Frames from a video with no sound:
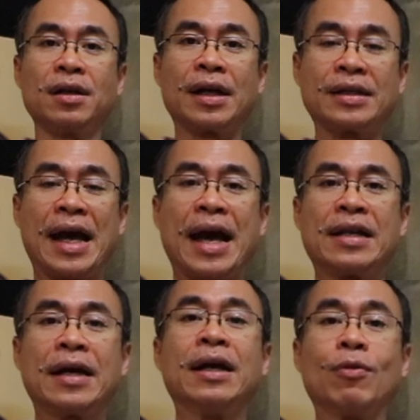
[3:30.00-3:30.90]
กระจาย
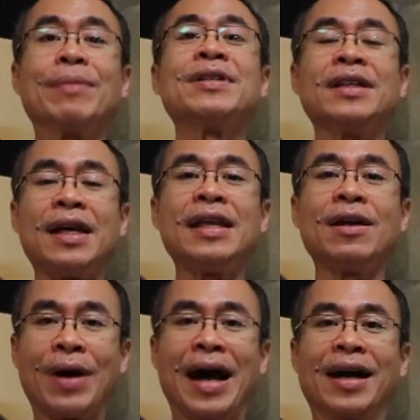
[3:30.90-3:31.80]
ระเหยความชื้นได้ดี
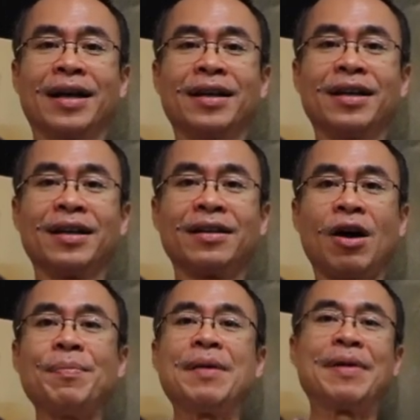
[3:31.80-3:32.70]
กว่า
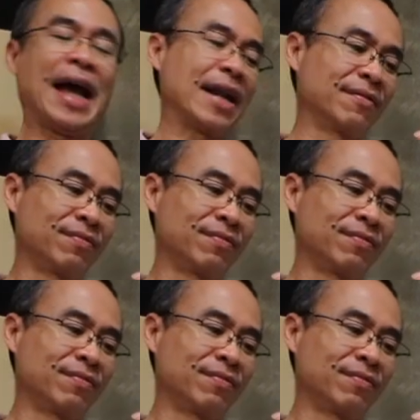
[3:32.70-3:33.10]
ก็มีเหมือนกัน